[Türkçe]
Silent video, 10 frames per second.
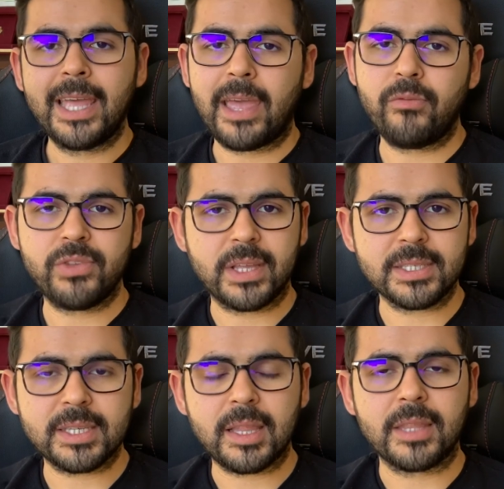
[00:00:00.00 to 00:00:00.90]
hem
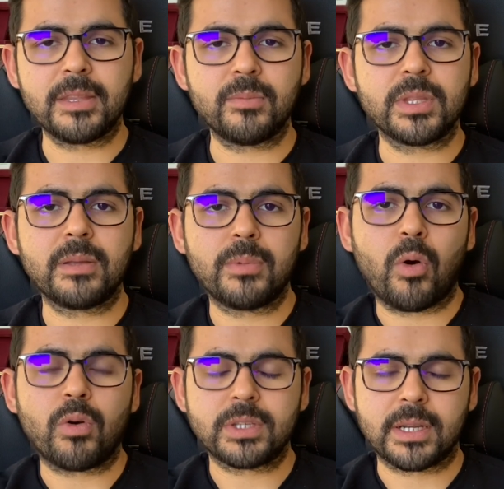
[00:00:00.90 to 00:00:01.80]
finansal anlamında bir
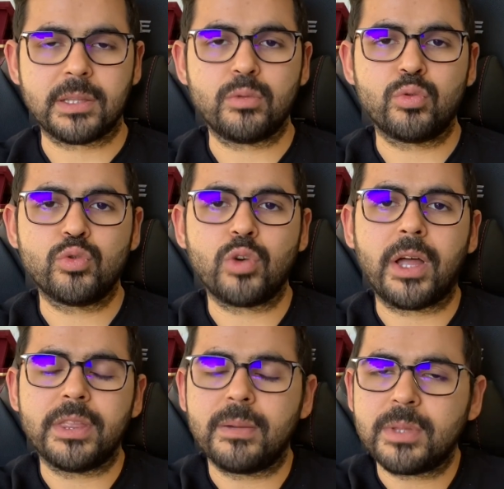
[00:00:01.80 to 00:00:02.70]
ortaklık, kurucu
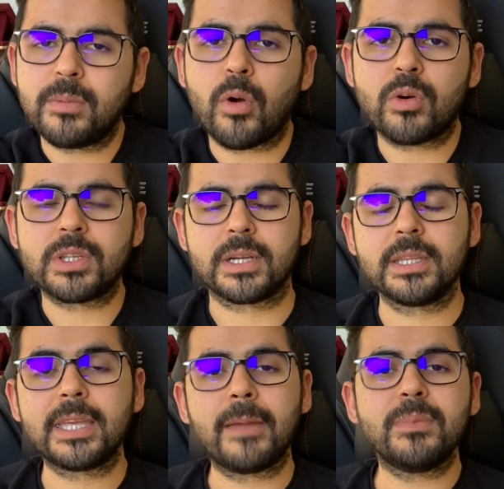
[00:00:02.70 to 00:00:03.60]
anlamında bir
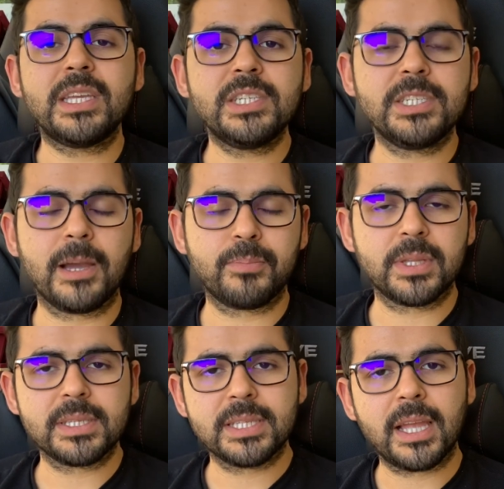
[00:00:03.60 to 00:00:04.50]
ortaklık hem de iş
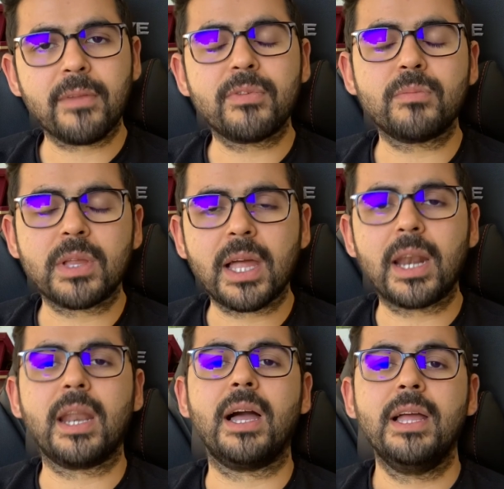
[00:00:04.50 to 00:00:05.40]
yaptığınız diğer
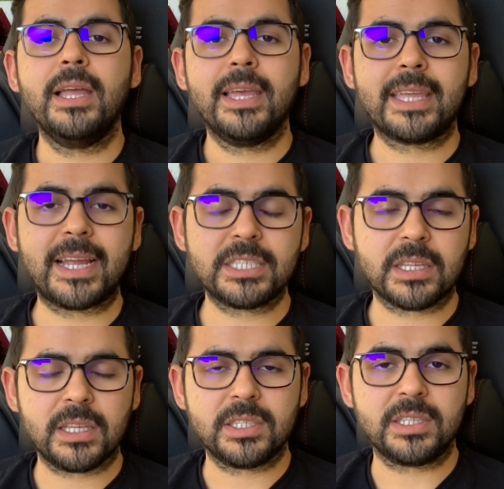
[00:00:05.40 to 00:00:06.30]
firmalarla
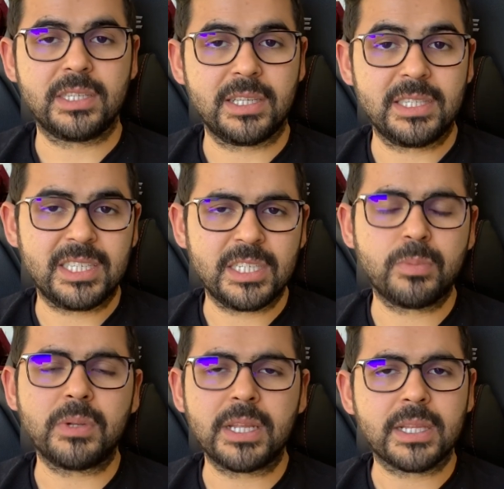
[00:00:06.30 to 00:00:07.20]
gerçekleştirdiğiniz
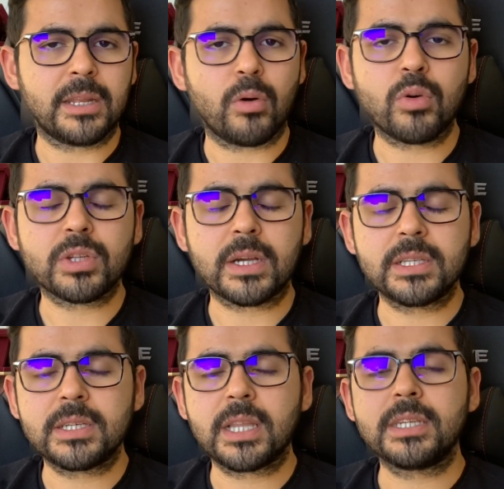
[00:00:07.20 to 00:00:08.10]
işbirlikleri,
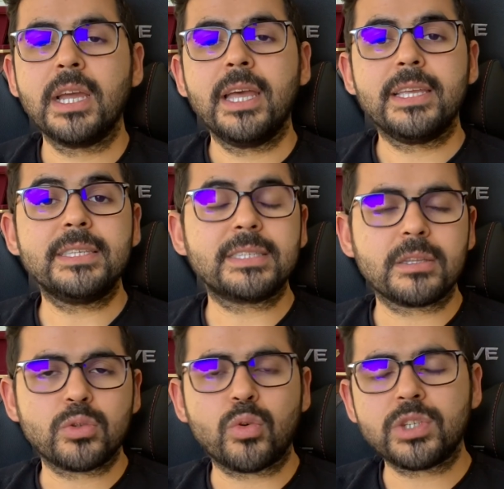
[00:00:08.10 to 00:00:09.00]
ortaklıklar
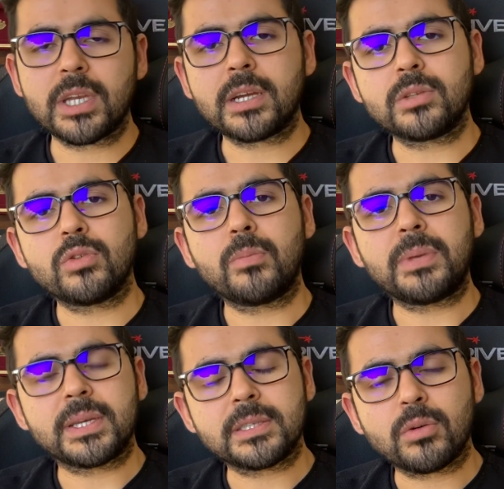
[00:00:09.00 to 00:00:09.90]
insana çok şey katıyor.
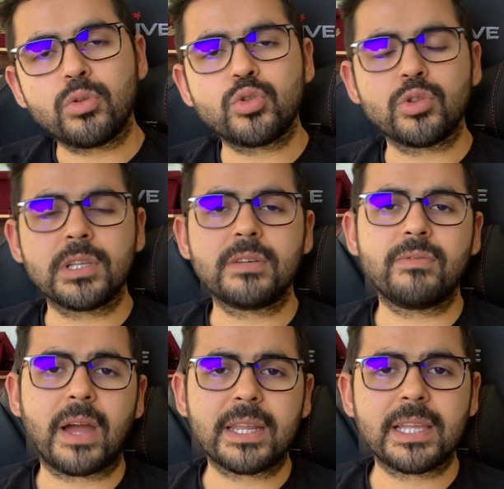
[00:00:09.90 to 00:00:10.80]
Piyasa koşulları,
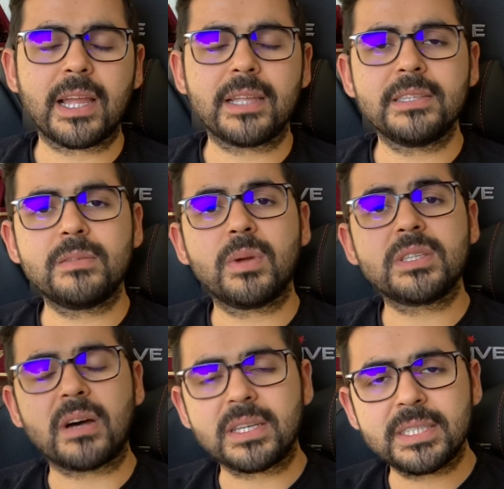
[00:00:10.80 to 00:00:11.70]
vergilendirme,
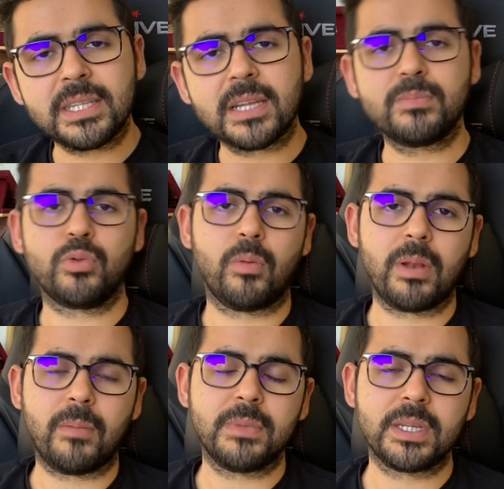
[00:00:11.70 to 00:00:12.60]
tahsilat
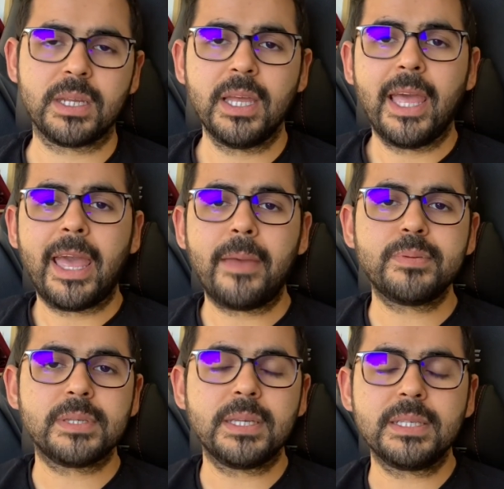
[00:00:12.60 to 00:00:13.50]
problemleri
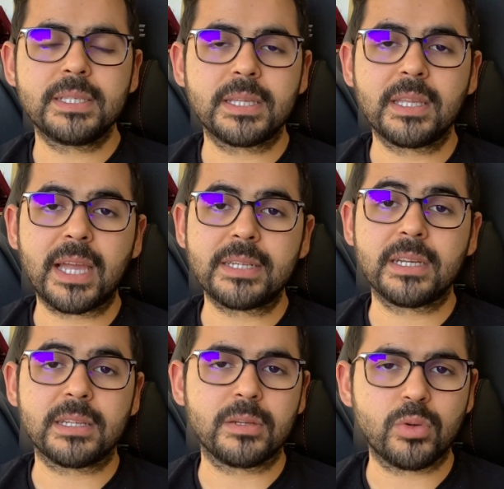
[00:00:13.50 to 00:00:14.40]
hepsi insana
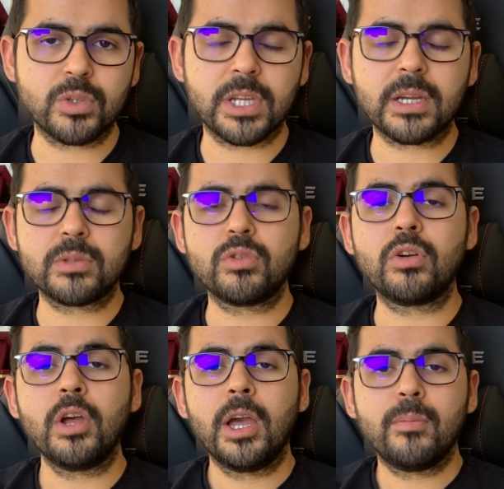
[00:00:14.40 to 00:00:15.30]
gerçekten çok şey katıyor.
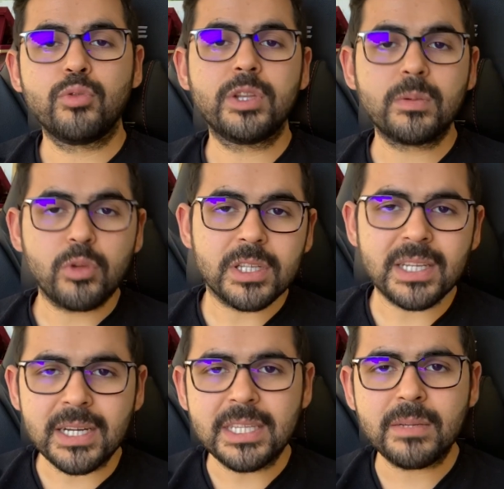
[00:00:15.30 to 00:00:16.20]
Bunları böyle
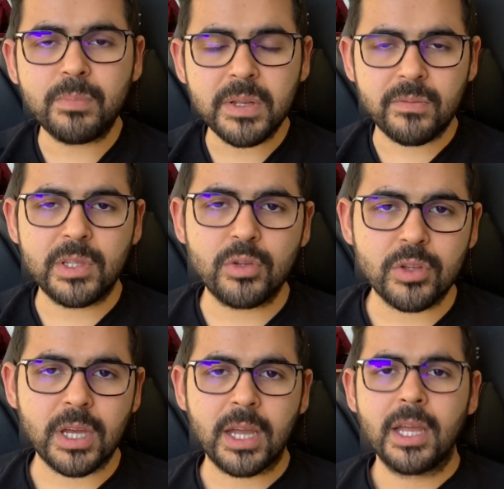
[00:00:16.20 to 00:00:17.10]
dağınık bir
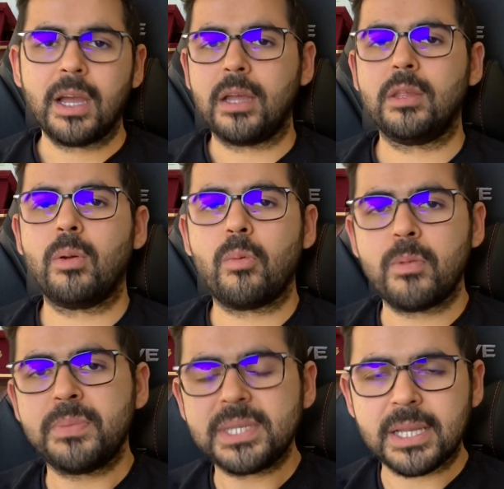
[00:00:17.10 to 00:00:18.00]
videoda hani
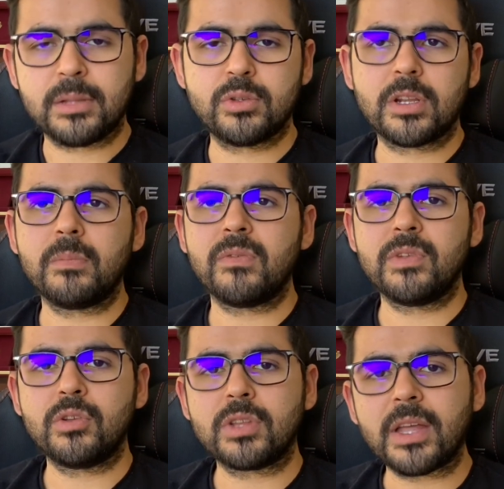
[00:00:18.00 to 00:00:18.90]
öyle bir saat süren bir
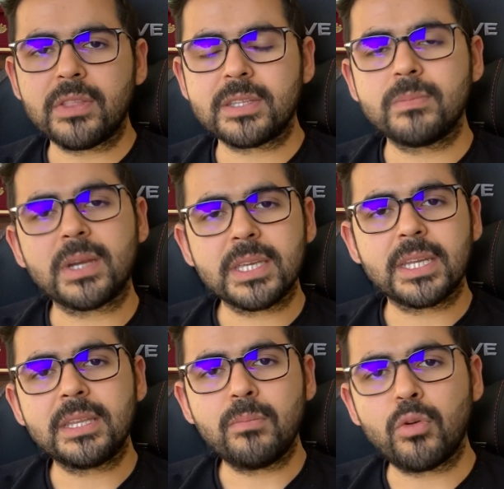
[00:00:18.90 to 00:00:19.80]
videoda anlatmak
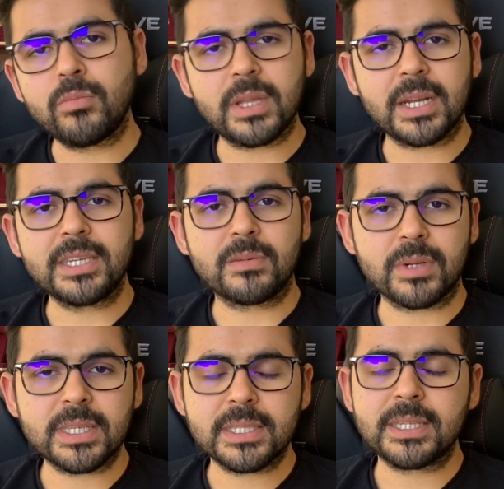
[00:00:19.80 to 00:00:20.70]
yerine bölümlere
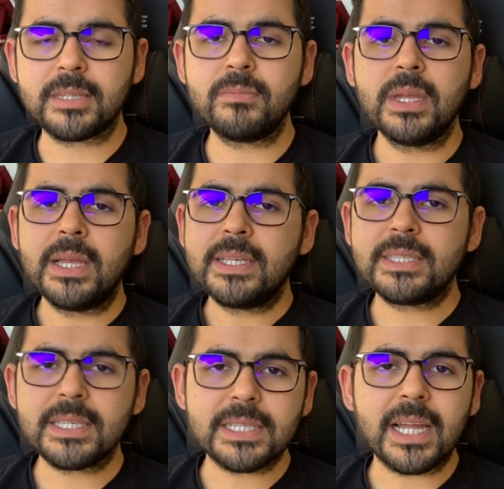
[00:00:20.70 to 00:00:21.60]
ayırmak istedim.
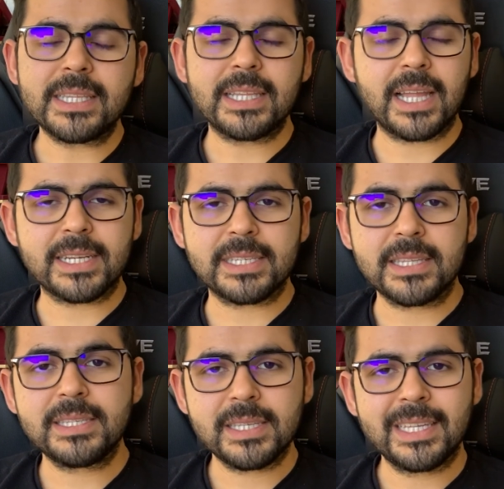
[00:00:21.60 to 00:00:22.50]
Sizler
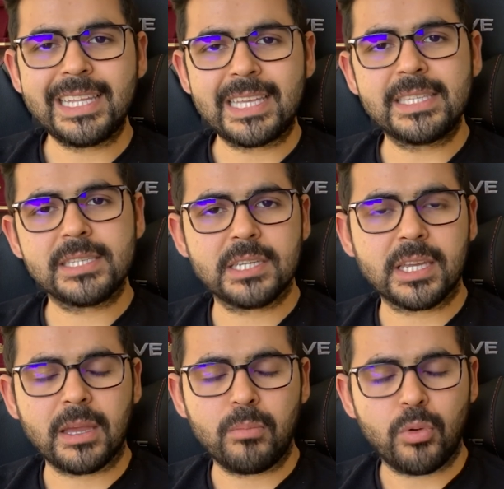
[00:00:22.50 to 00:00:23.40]
dilerseniz ilginizi
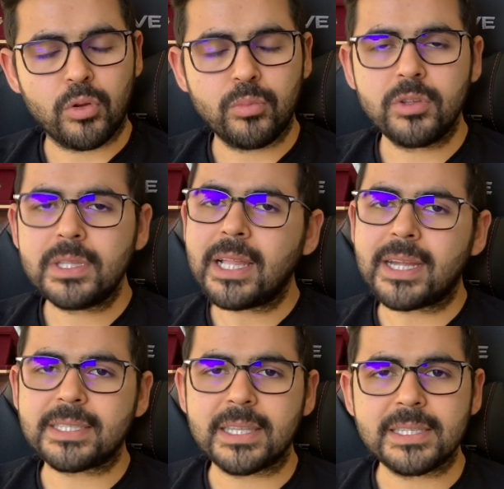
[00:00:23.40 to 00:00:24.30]
çeken bölümü,
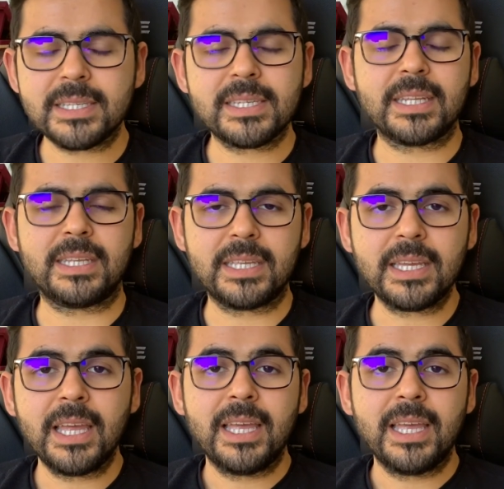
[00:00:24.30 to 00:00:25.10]
dilerseniz de seriyi